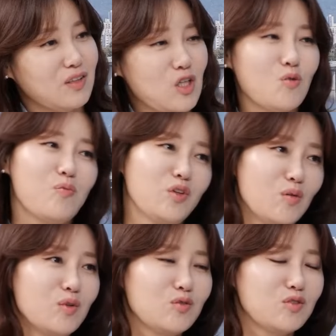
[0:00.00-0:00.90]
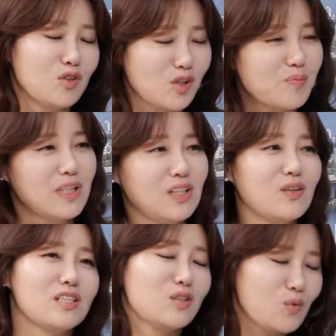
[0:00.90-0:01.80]
일곱 번 넘어져도 여덟 번
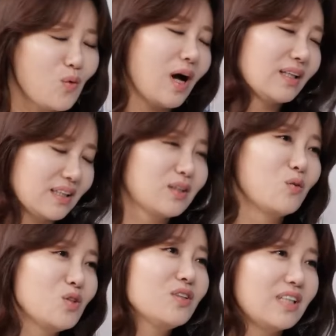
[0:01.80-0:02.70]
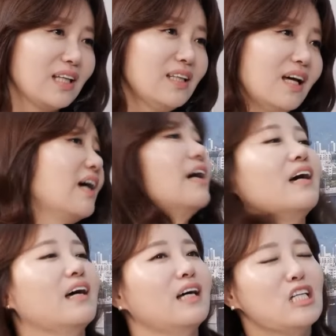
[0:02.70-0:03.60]
일어나서 또 도전을
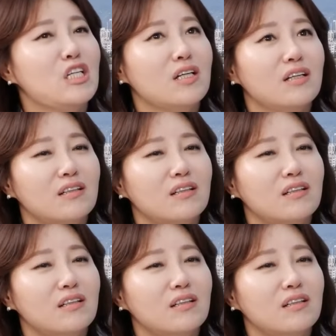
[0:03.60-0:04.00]
한다. 네.